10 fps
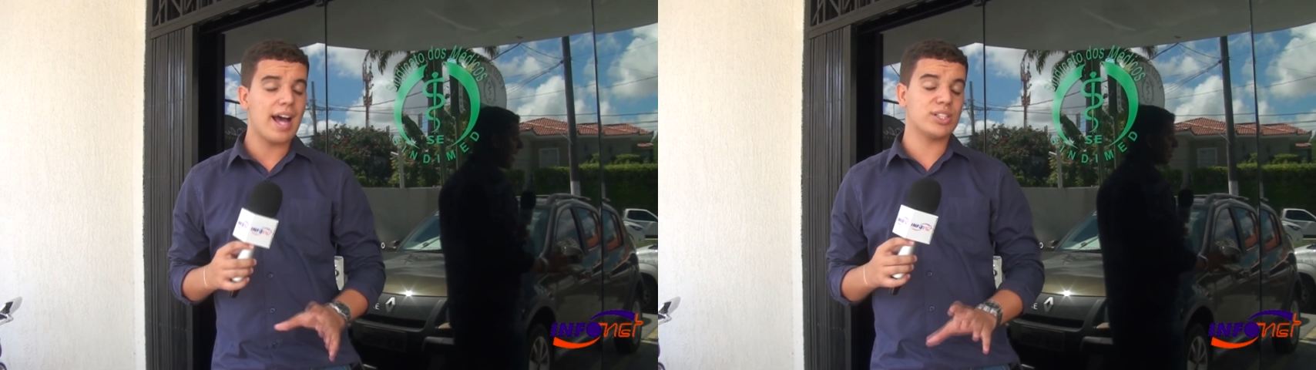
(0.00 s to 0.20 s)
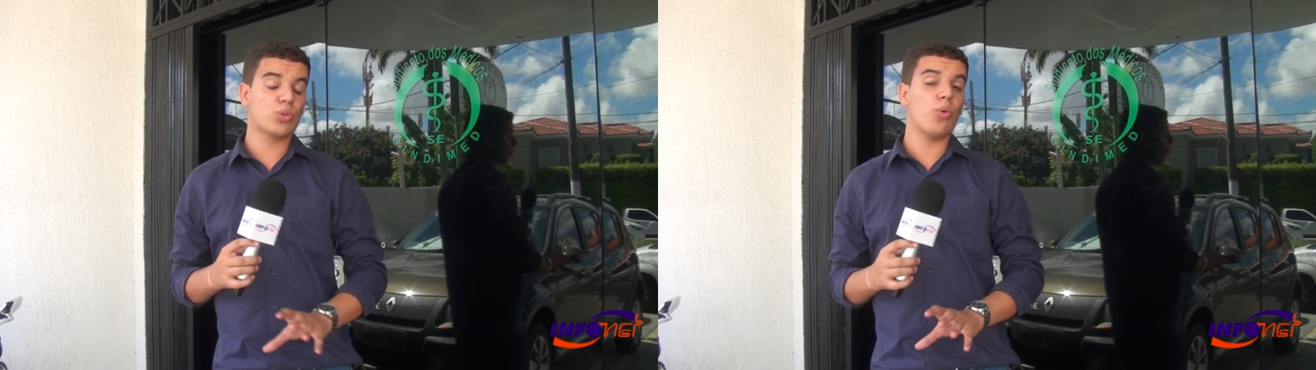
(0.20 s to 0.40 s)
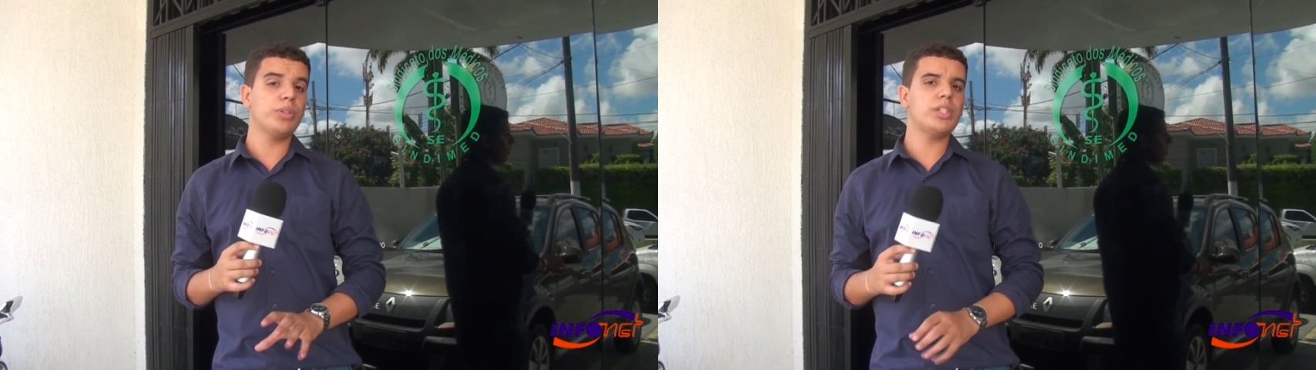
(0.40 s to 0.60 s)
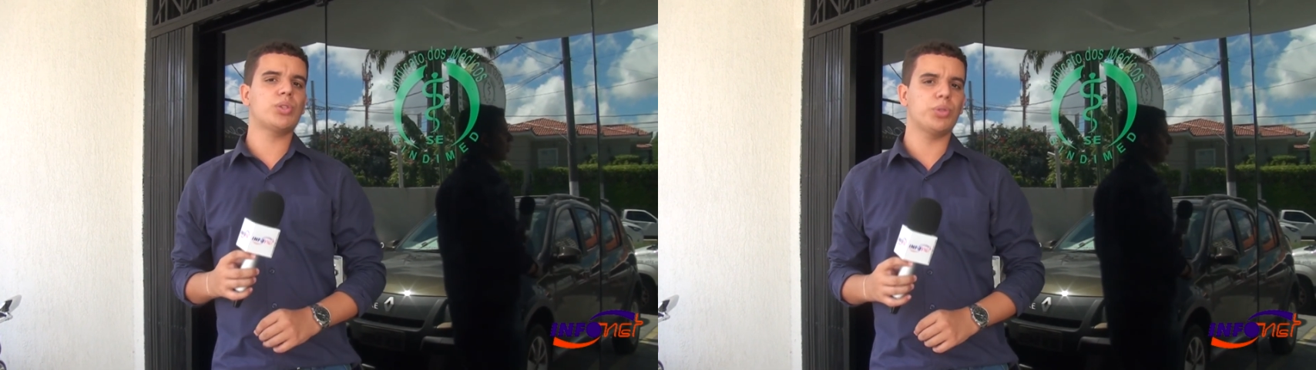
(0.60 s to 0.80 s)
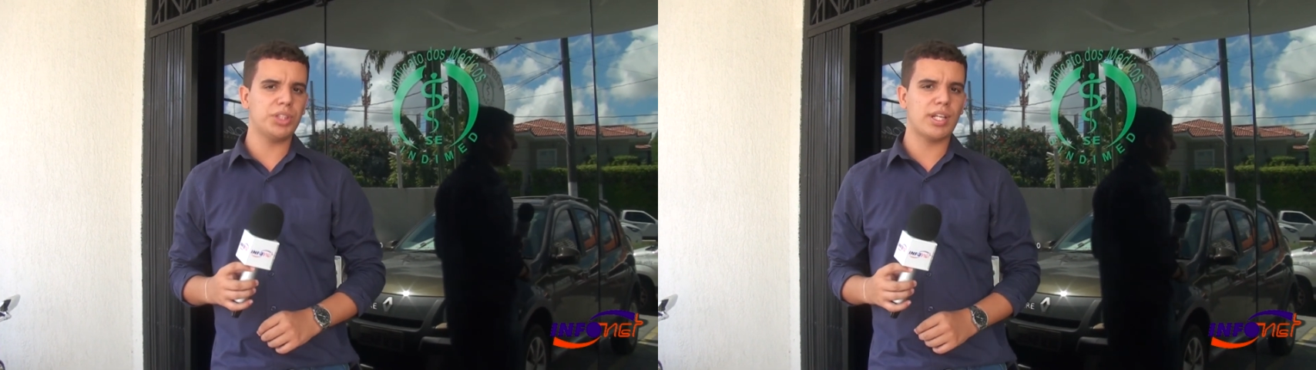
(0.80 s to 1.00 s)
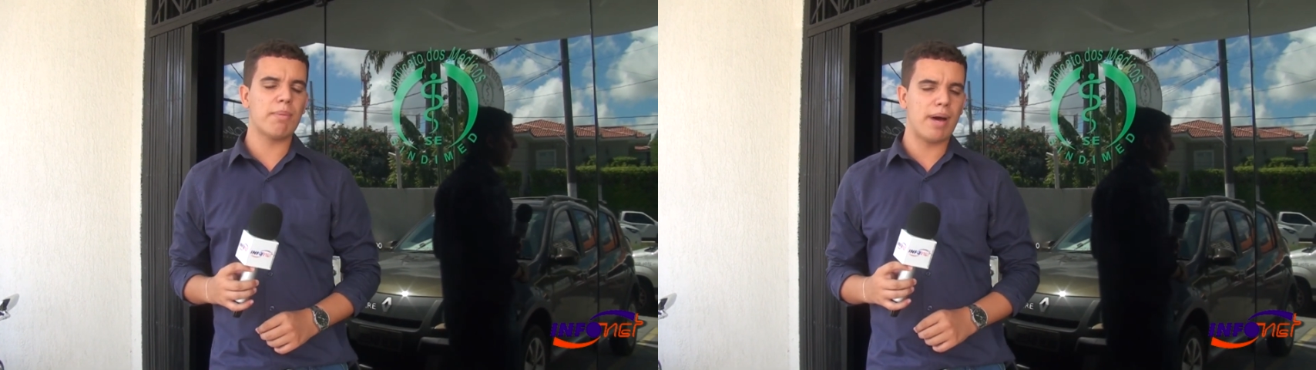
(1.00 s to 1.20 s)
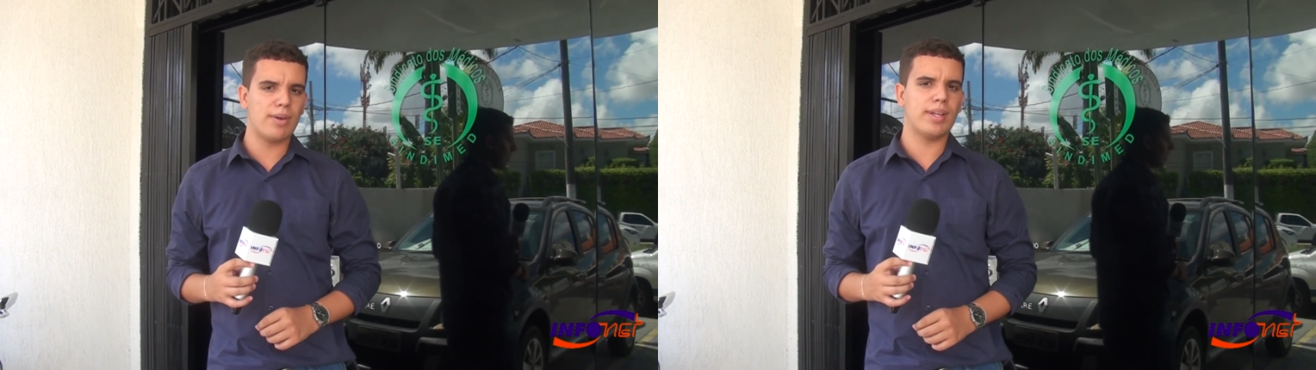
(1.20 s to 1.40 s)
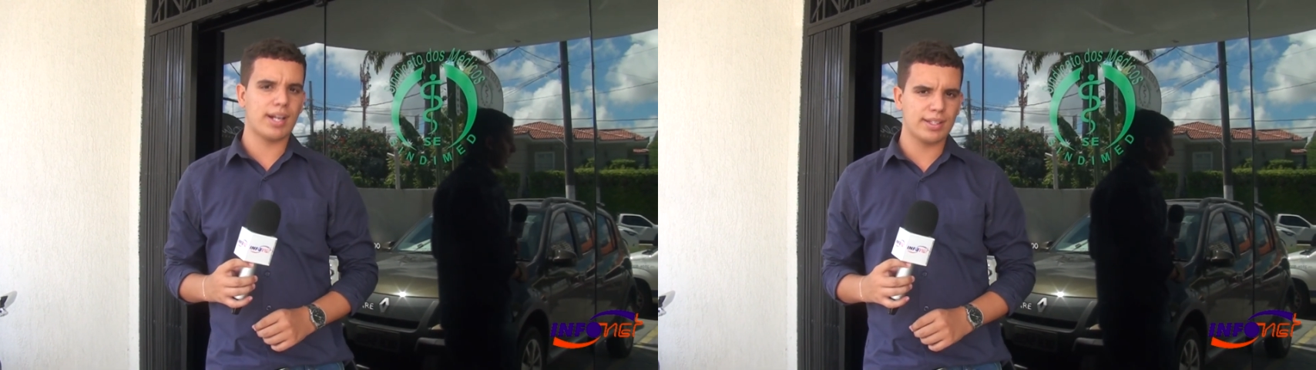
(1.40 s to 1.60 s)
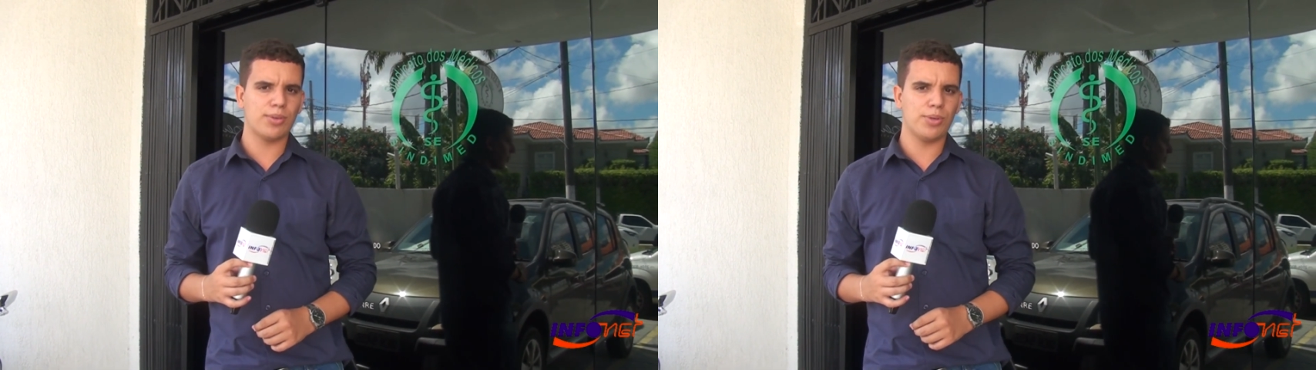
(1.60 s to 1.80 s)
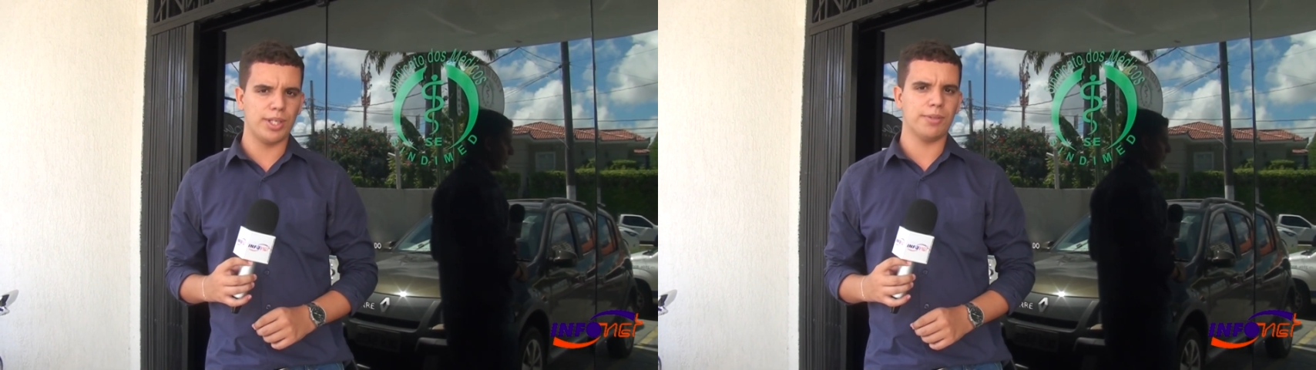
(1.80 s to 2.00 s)
as condições de trabalho da
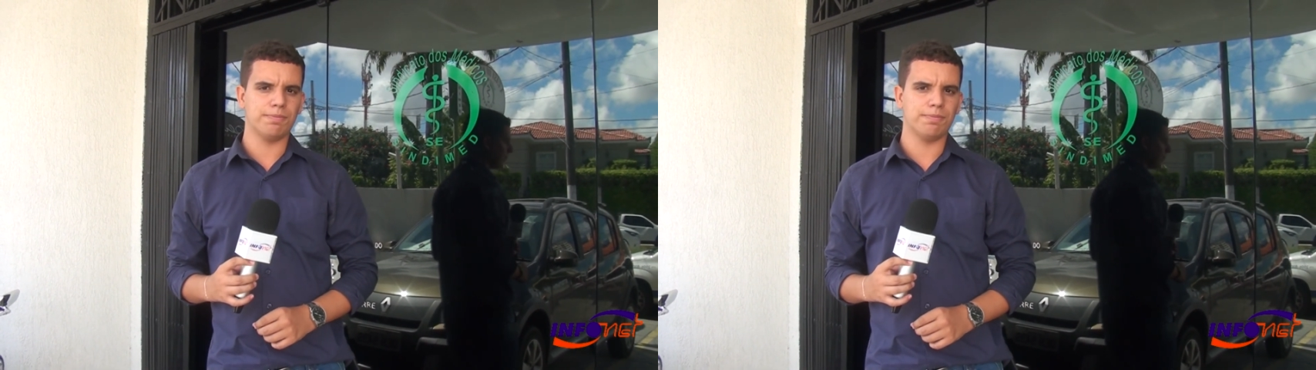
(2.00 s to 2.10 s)
categoria.